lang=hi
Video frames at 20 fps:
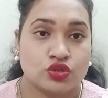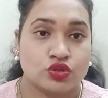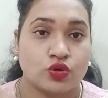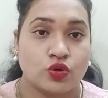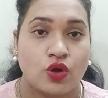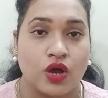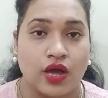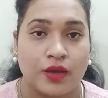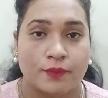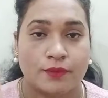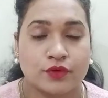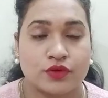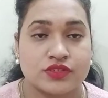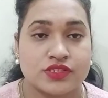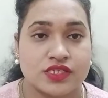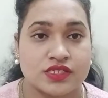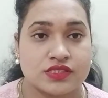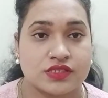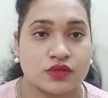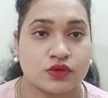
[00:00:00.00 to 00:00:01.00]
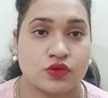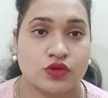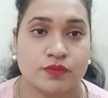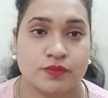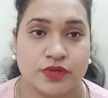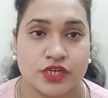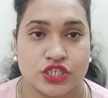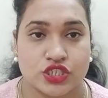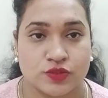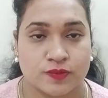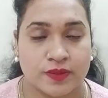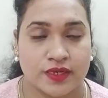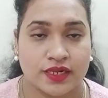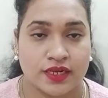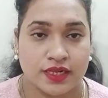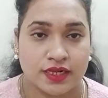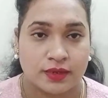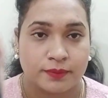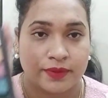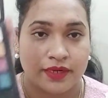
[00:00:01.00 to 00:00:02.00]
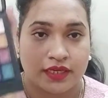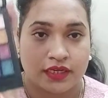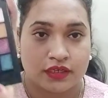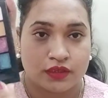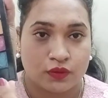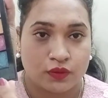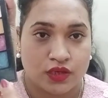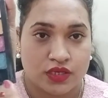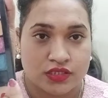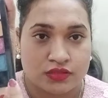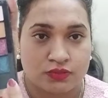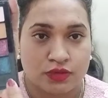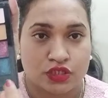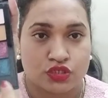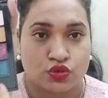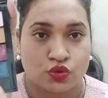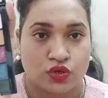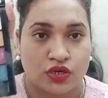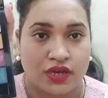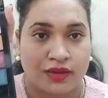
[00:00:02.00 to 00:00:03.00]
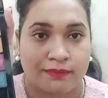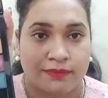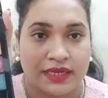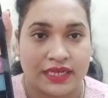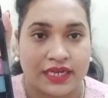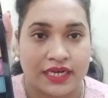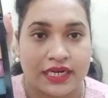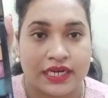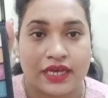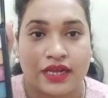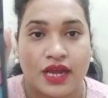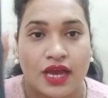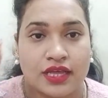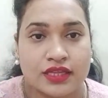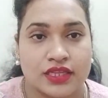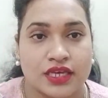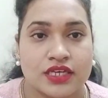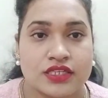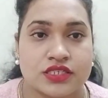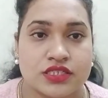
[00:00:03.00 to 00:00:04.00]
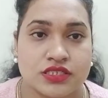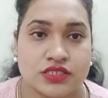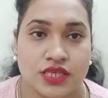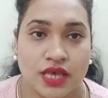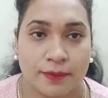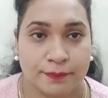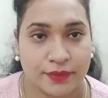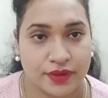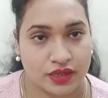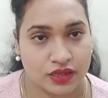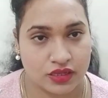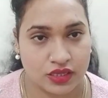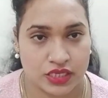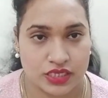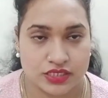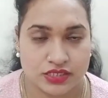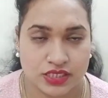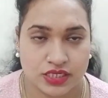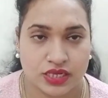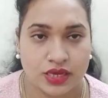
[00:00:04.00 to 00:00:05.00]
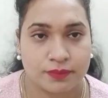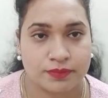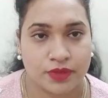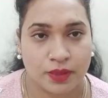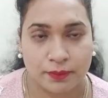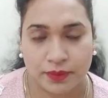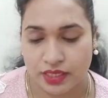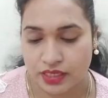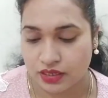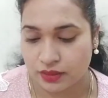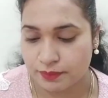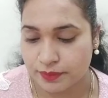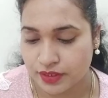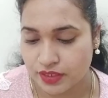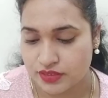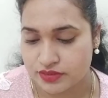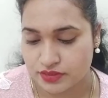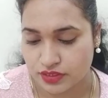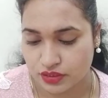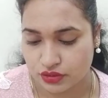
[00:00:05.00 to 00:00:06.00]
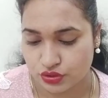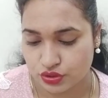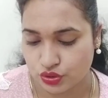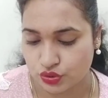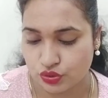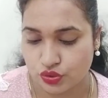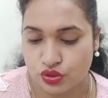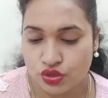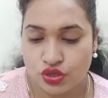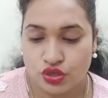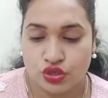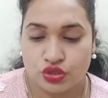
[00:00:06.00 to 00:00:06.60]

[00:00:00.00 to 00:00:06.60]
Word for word: तो आपको इसके संग कोई ब्रश भी नहीं लेना पड़ेगा क्योंकि इसमें एक छोटा एप्लीकेटर आता है जिससे आप ईज़िली अपना मेकअप कर सकते हो